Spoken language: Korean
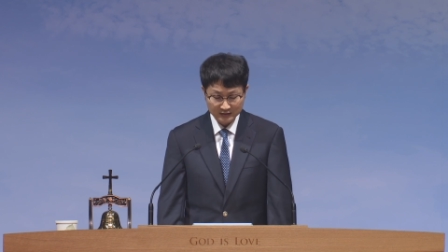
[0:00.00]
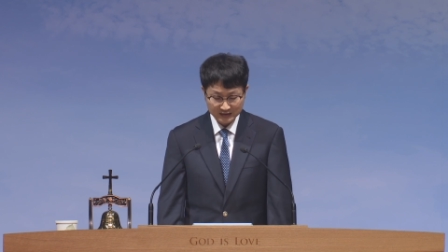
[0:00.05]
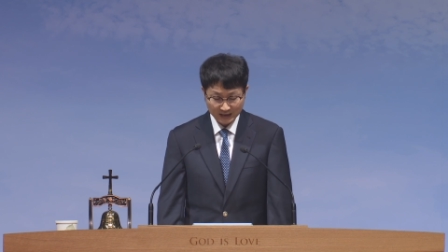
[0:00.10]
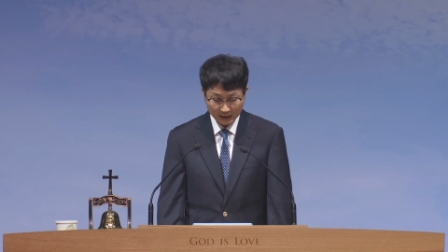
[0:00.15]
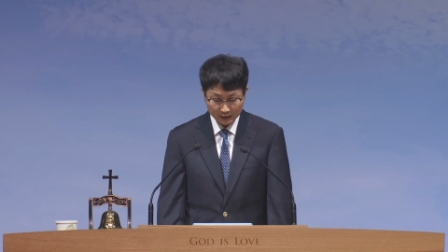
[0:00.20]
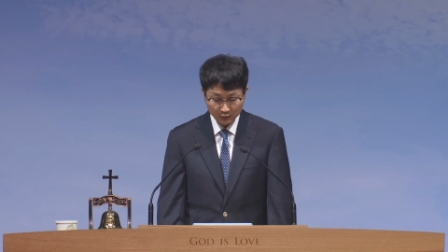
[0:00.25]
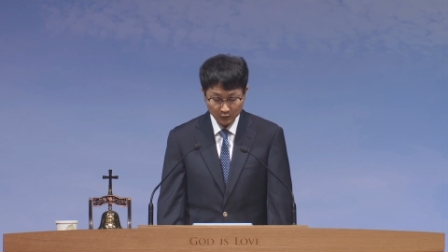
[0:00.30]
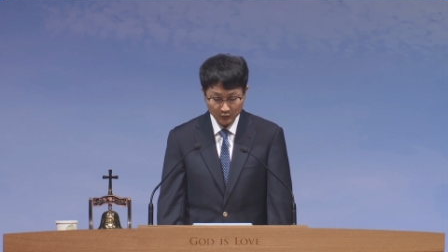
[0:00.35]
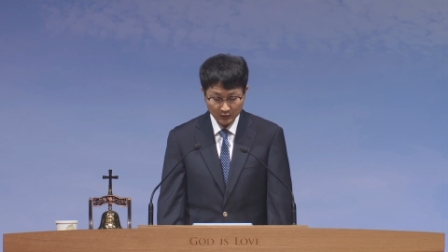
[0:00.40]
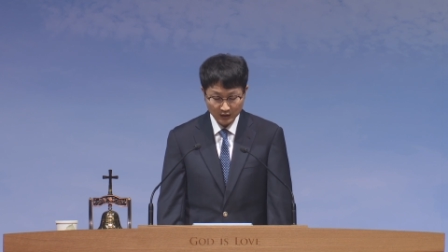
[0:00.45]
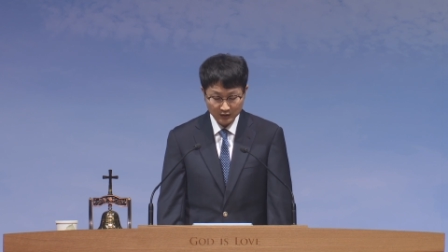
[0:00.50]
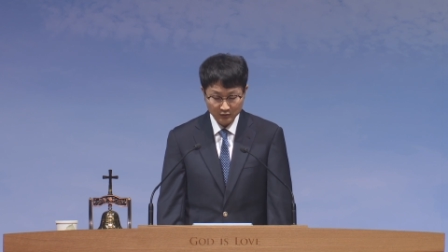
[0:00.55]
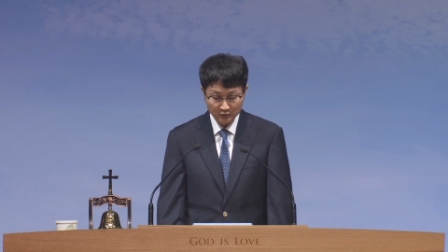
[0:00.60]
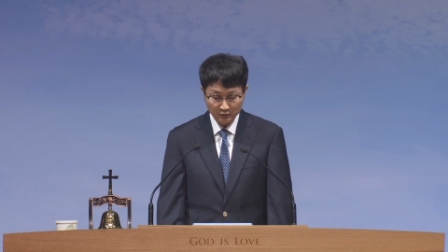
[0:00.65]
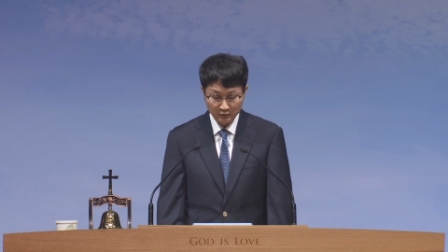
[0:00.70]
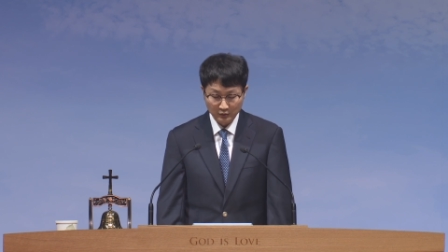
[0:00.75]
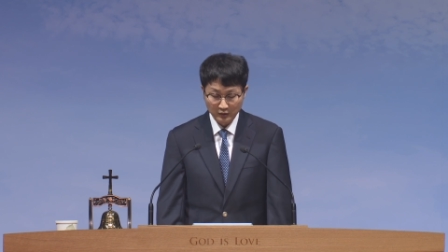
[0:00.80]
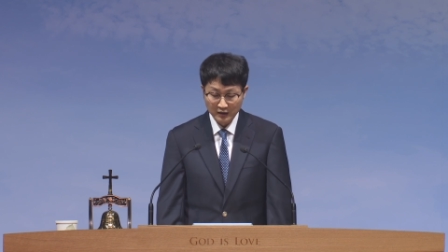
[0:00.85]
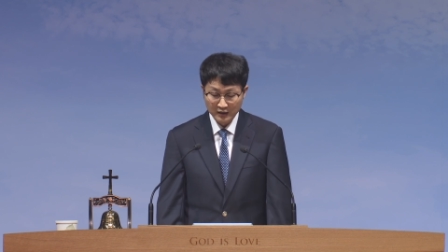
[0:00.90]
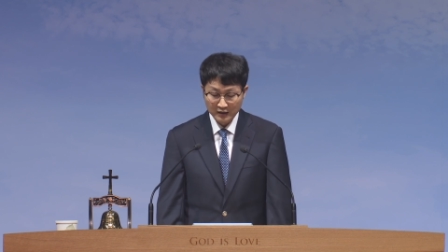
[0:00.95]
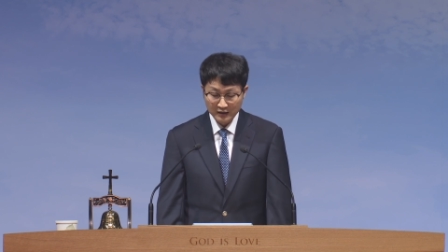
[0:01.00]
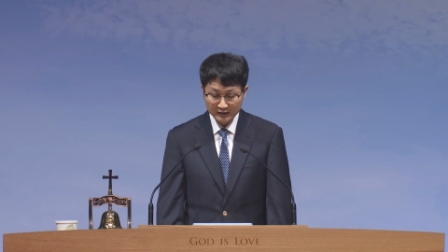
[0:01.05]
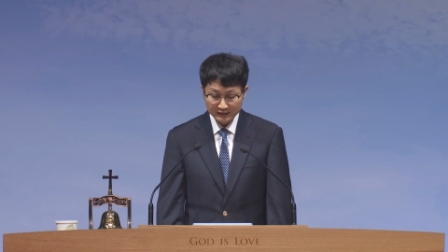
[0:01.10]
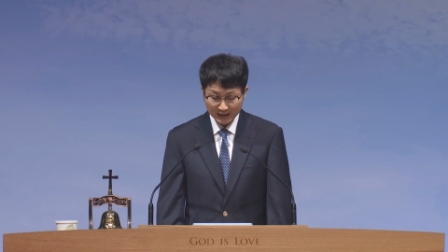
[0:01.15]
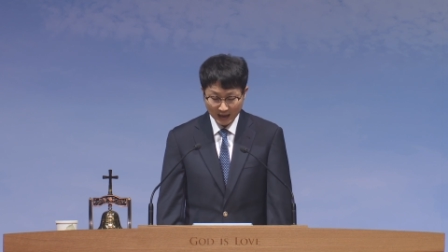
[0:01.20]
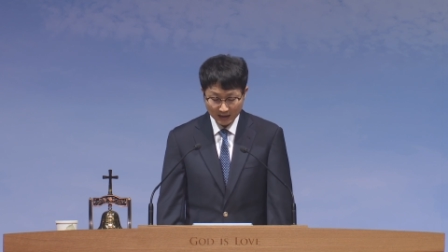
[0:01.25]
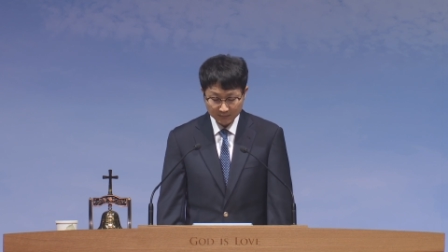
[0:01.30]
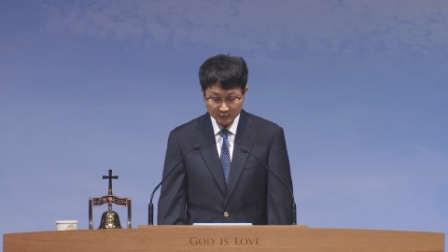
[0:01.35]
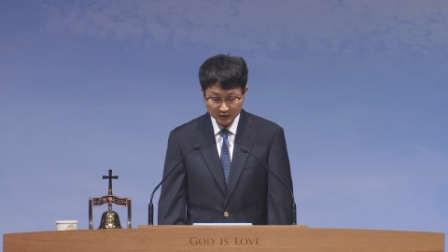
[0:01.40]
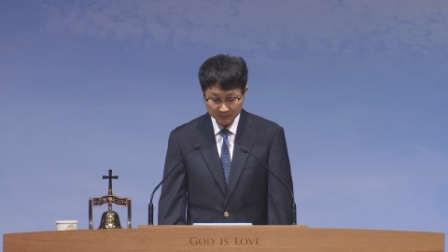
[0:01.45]
잔혹하고
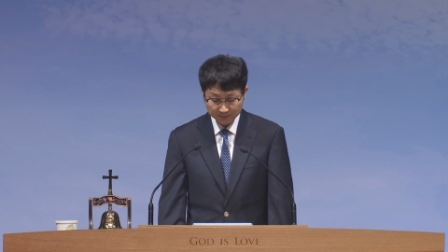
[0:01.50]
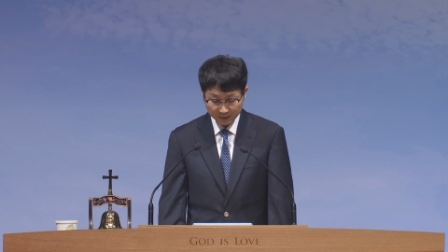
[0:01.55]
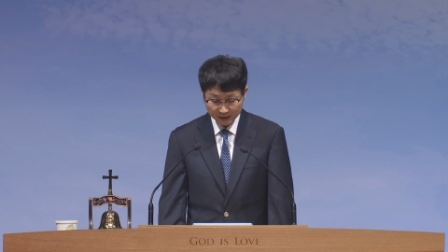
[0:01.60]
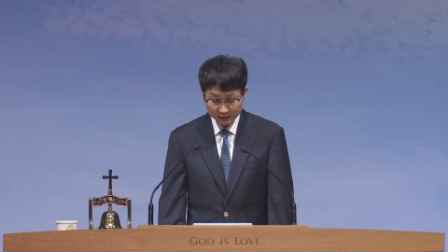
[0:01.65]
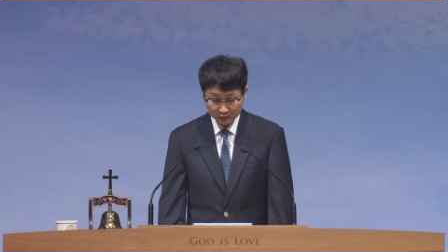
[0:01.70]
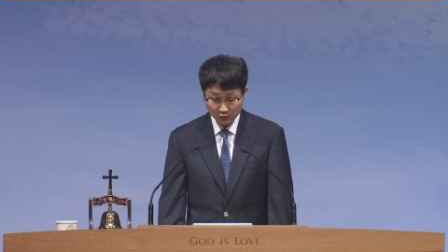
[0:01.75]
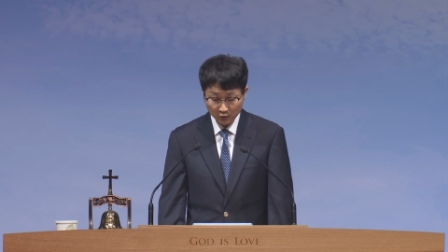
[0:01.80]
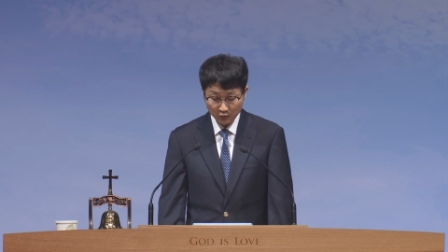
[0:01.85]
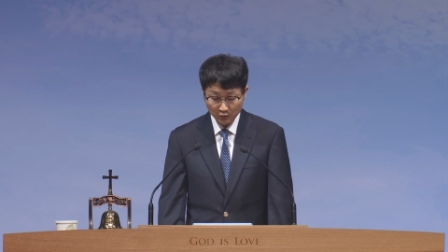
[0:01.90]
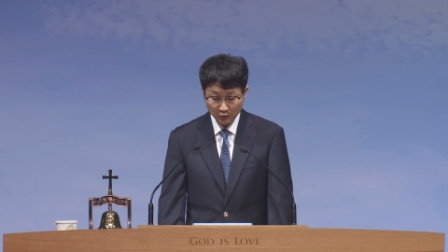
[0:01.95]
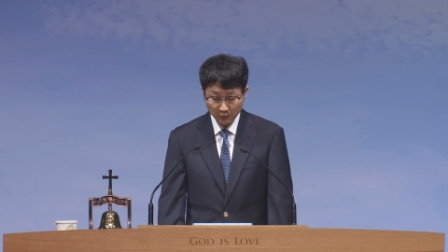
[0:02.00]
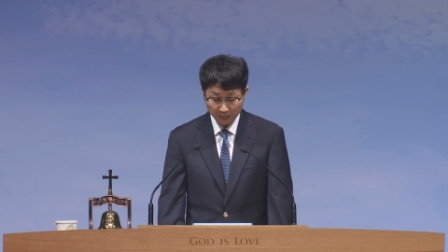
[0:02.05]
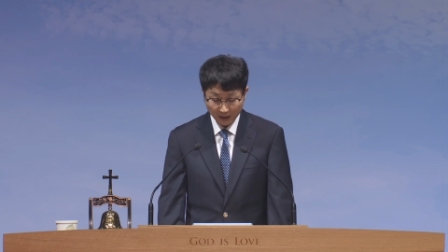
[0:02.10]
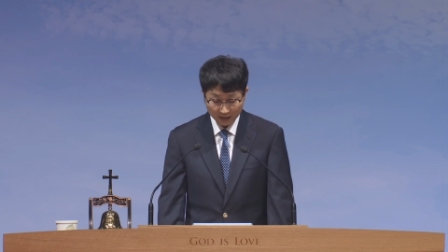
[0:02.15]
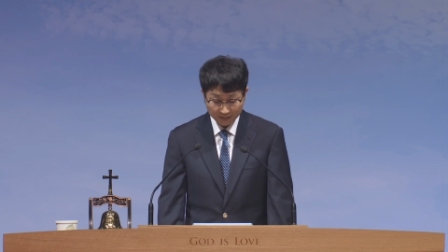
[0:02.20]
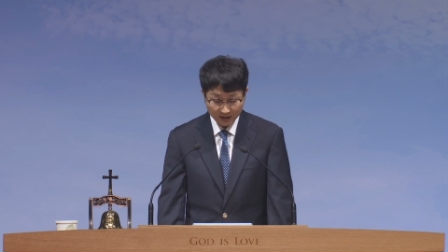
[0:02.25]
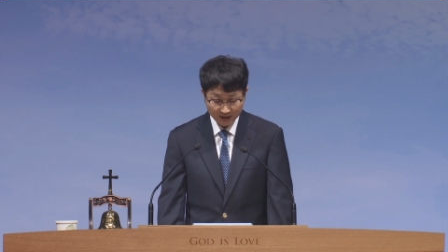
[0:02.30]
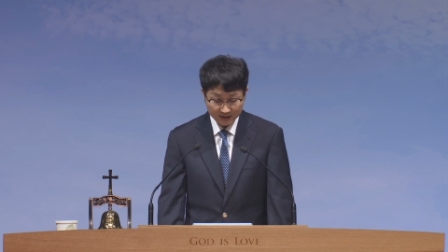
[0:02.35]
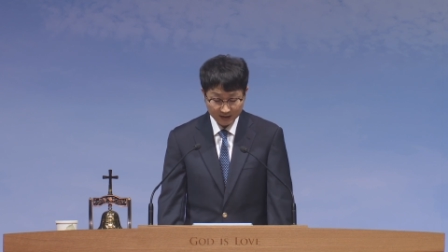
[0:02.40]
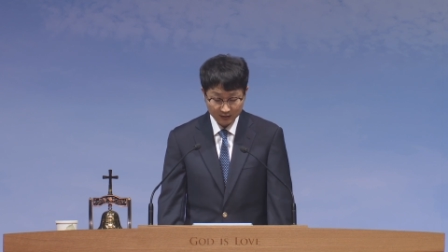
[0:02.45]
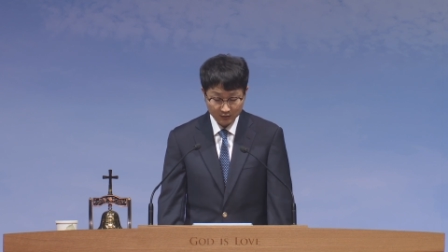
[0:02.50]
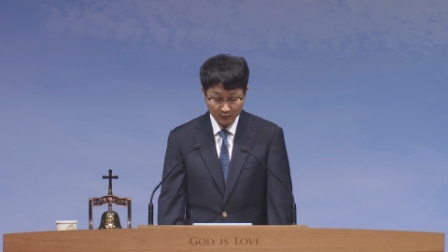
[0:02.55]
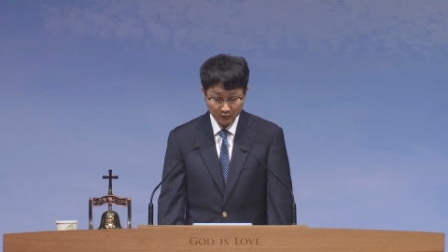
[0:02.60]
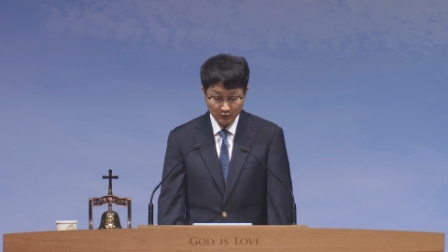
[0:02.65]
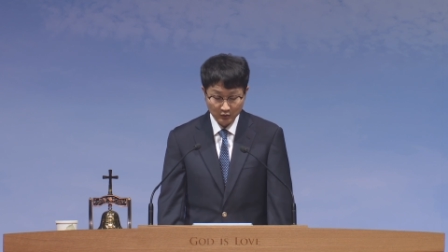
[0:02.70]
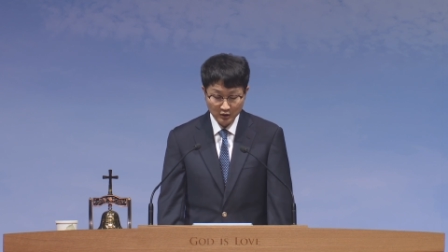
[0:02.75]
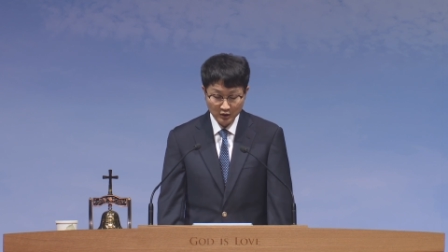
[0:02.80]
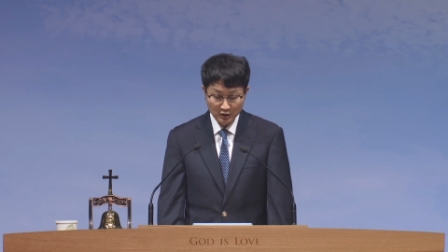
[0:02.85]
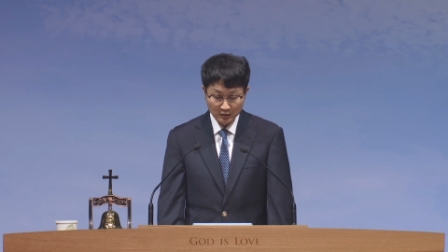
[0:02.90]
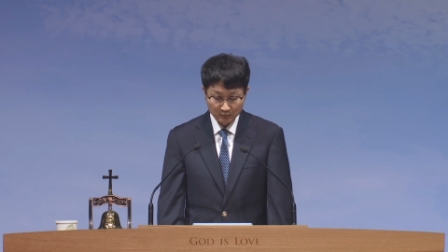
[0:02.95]
남을 비꼬고 배반하고